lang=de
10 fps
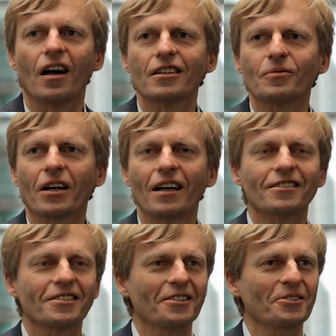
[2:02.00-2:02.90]
Also man
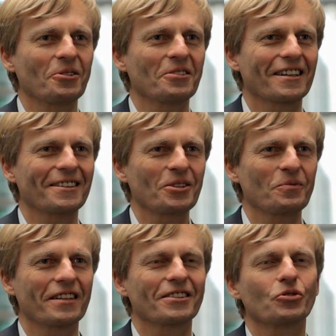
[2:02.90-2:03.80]
kann sicherlich noch eine ganze
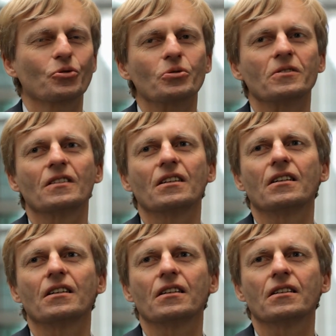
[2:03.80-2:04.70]
Menge tun.
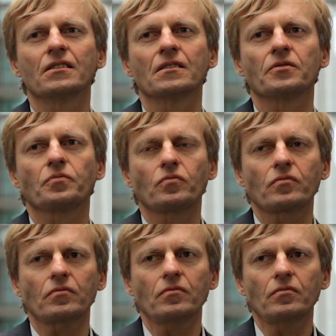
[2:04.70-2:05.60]
Ähm,
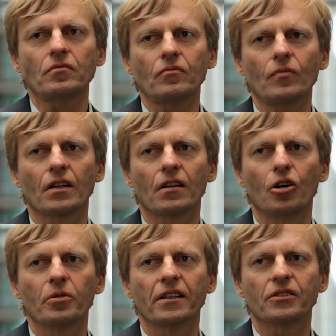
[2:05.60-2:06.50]
ich
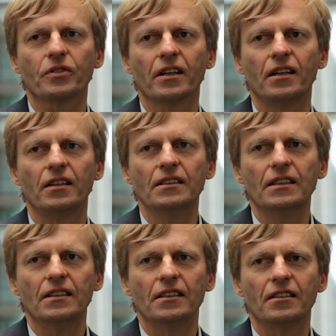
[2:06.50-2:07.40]
glaube, dass wir
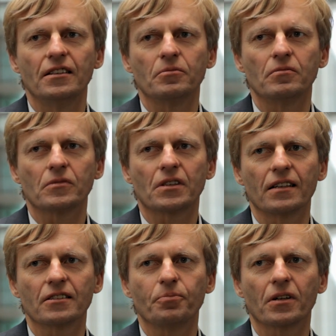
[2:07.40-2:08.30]
im
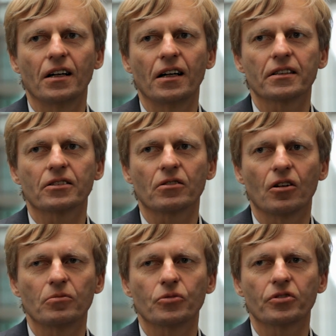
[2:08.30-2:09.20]
Tanzbereich und
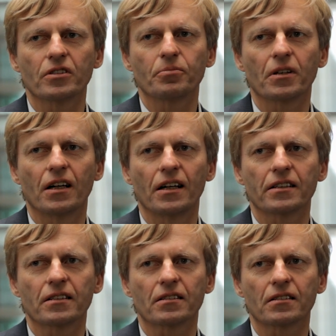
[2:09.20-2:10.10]
auch im
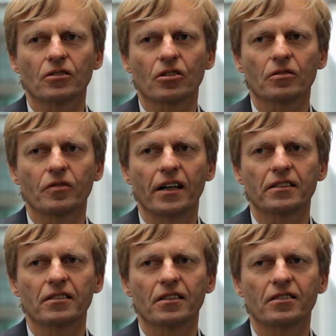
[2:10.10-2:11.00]
Musikbereich noch
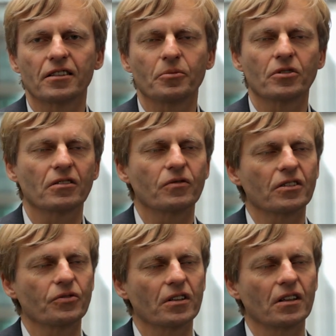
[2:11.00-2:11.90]
weit hinter dem sind,
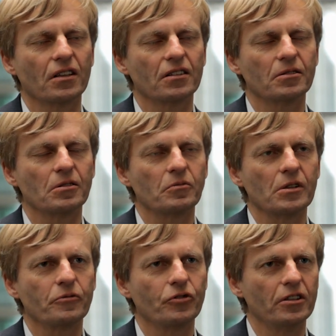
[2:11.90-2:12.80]
was wir
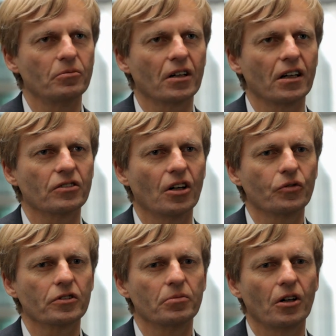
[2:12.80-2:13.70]
im, Film bereits
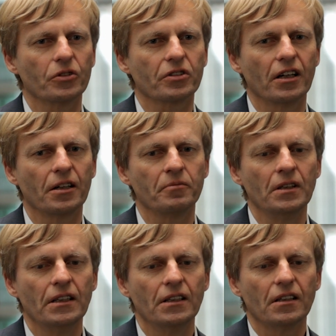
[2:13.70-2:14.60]
aufgebaut haben.
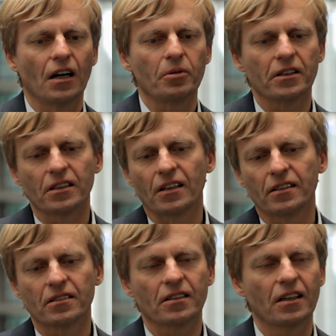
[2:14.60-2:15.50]
Aber in den
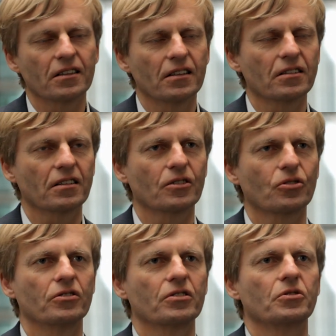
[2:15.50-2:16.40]
letzten Jahren hat es ja eine
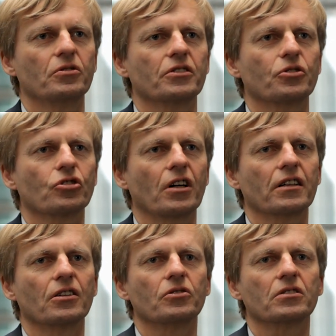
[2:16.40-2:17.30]
kontinuierliche
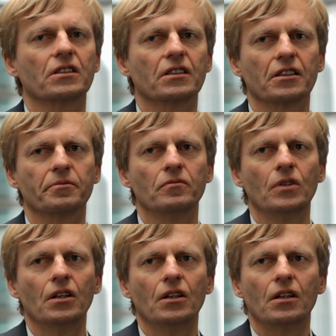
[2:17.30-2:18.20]
Steigerung gegeben.
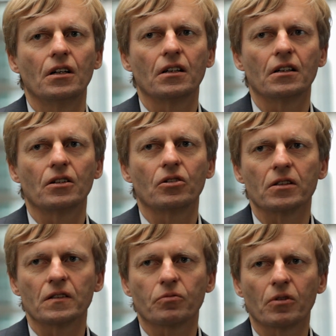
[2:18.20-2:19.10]
Äh,
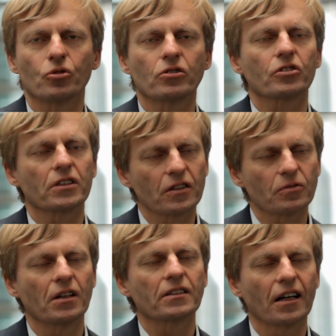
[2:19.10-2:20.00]
und man muss auch
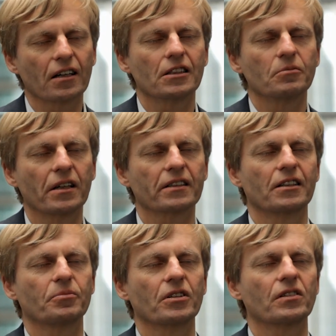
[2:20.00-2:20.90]
jedes Mal sagen, im
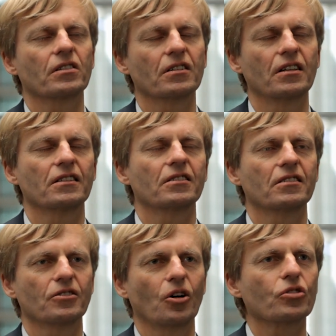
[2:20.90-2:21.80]
Ergebnis hat sich
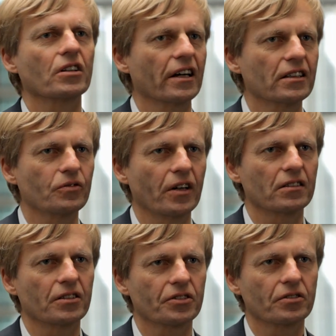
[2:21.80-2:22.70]
das auch
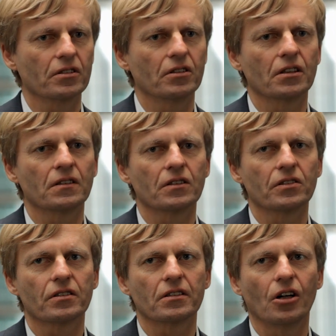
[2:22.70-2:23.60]
gerechtfertigt.
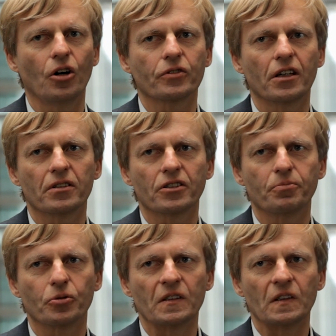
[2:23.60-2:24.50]
Und die Aufgabe des
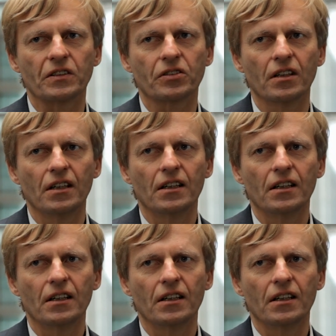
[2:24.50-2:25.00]
Bundes